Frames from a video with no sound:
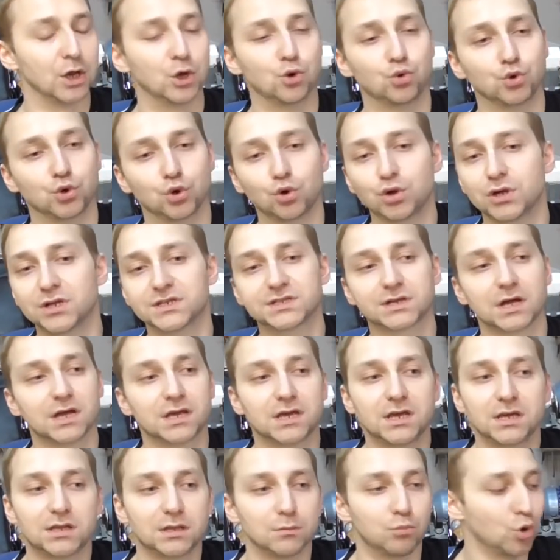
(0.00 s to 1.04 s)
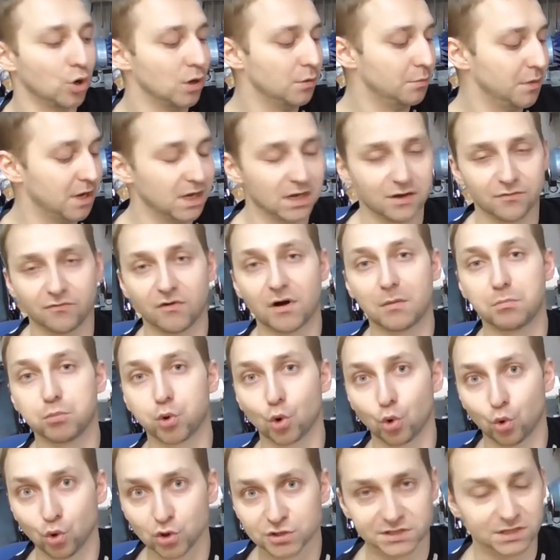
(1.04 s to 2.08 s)
и у него есть какие-то более-менее
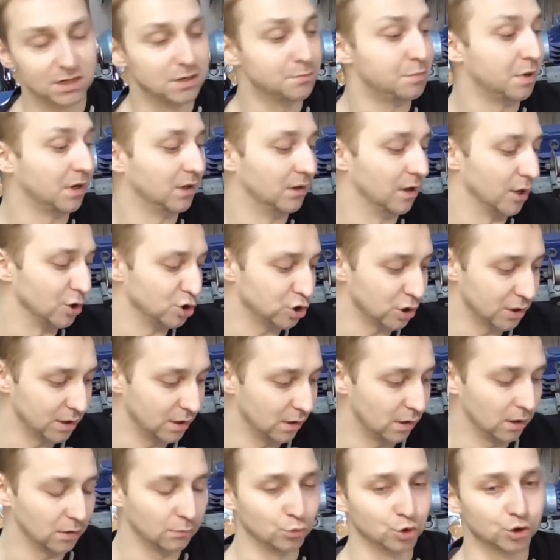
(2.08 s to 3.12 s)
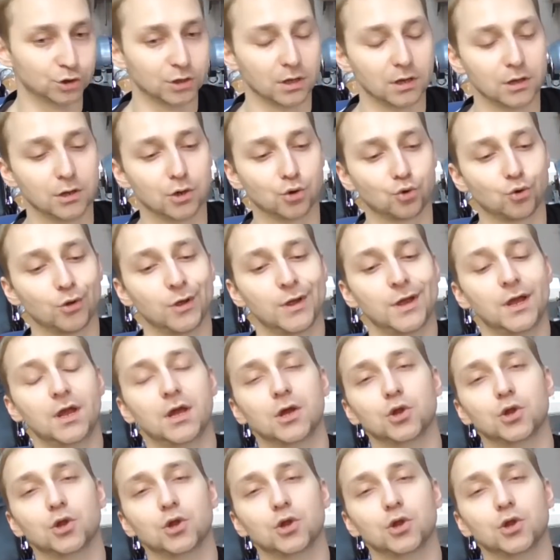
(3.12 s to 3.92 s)
вопросы или предложения к этому человеку.